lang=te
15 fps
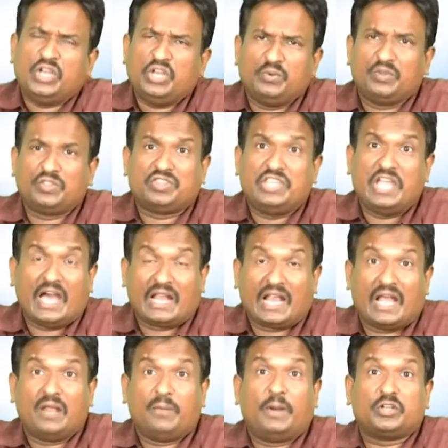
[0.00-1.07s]
నువ్వు
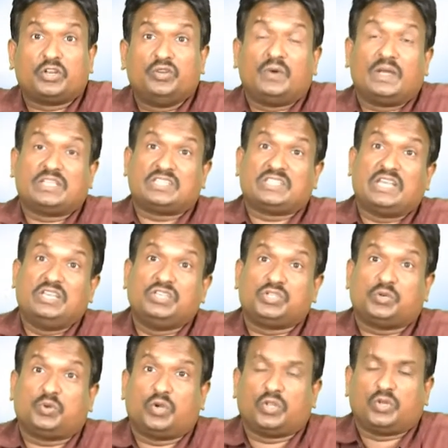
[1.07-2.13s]
జ్ఞానాన్ని బట్టి నువ్వు
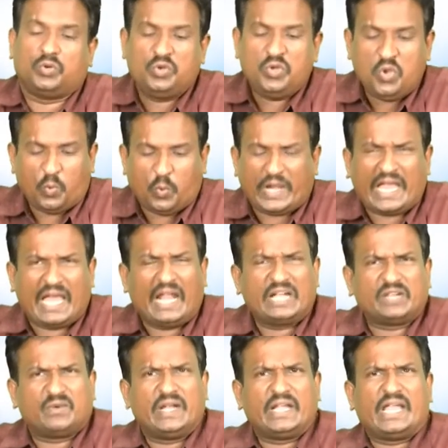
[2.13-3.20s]
అతిశయించకూడదు ఒకవేళ
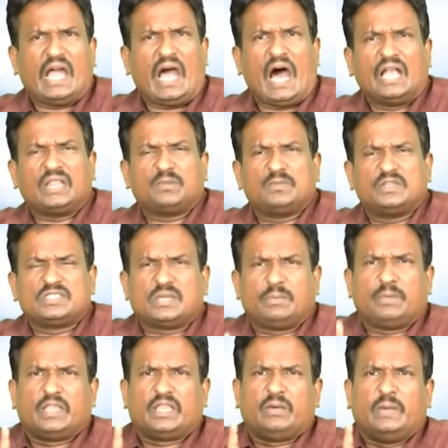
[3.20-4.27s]
అటువంటి ఆత్మ
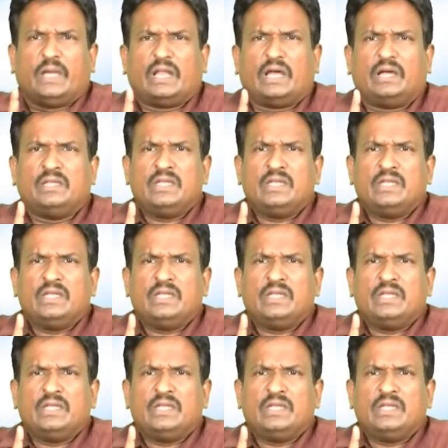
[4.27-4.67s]
సంబంధమైన